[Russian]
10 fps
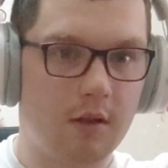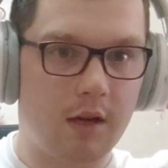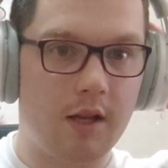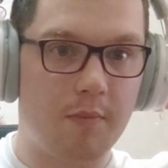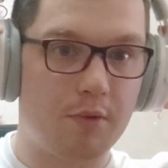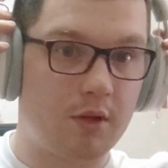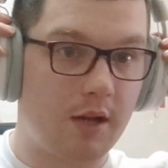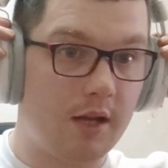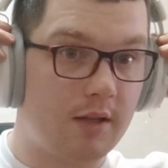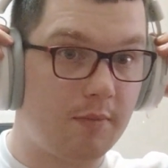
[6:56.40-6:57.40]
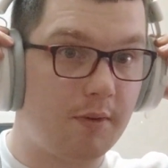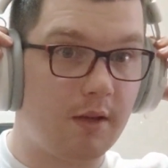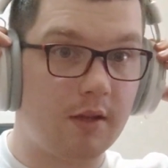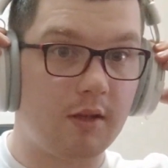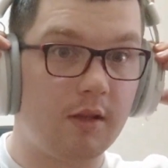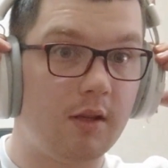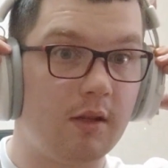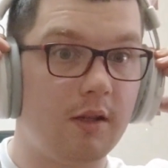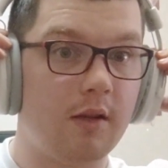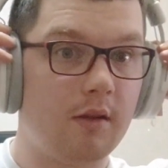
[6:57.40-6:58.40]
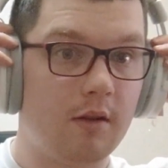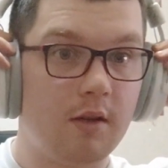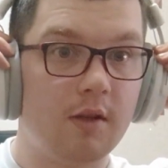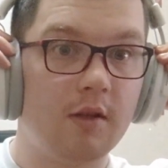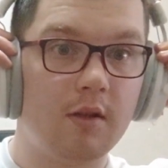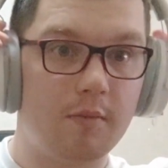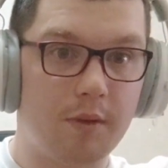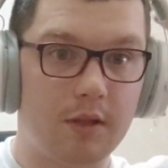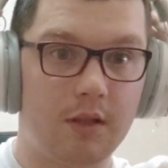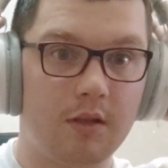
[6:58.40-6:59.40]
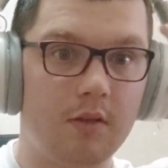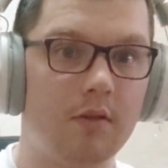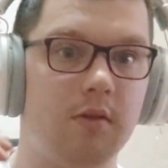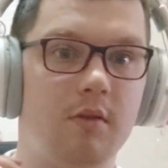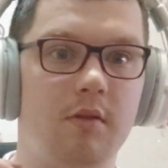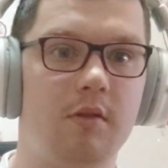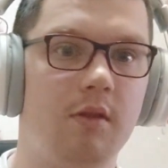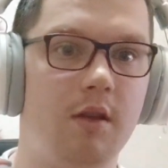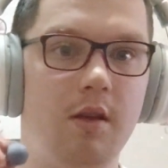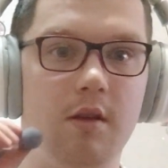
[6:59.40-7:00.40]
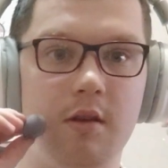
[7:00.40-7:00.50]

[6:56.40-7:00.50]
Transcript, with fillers: Они а опускаются, понятное дело, да? Под... И...